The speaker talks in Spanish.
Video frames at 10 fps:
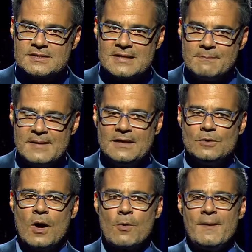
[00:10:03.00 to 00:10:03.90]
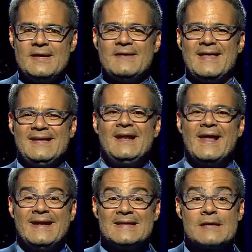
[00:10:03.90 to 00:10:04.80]
También nos acompaña Daniel
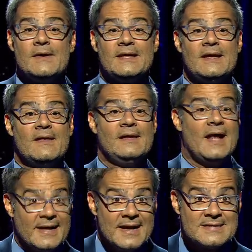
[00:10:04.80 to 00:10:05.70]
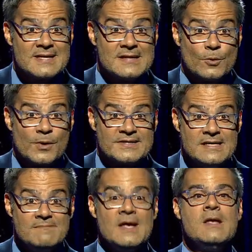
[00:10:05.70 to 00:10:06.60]
Arenas. ¿Saben quién es Daniel Arenas? Seguro que
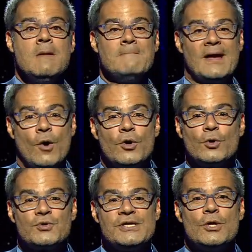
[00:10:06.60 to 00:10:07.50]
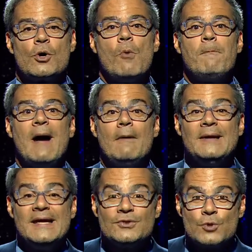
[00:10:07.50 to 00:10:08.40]
sí. Mejor conocido como
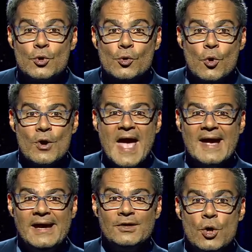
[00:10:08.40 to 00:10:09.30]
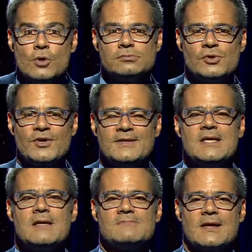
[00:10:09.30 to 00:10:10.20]
Pablito Colaje. No se
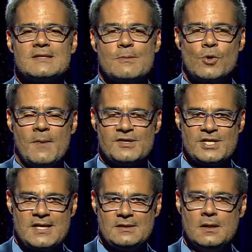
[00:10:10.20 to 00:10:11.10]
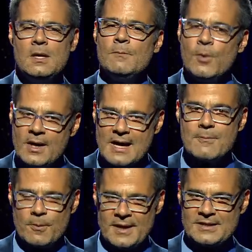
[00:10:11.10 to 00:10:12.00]
retiren, ya regresamos con más Chatén este por acá
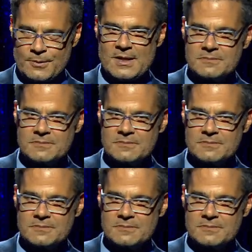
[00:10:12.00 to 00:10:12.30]
por Mega TV.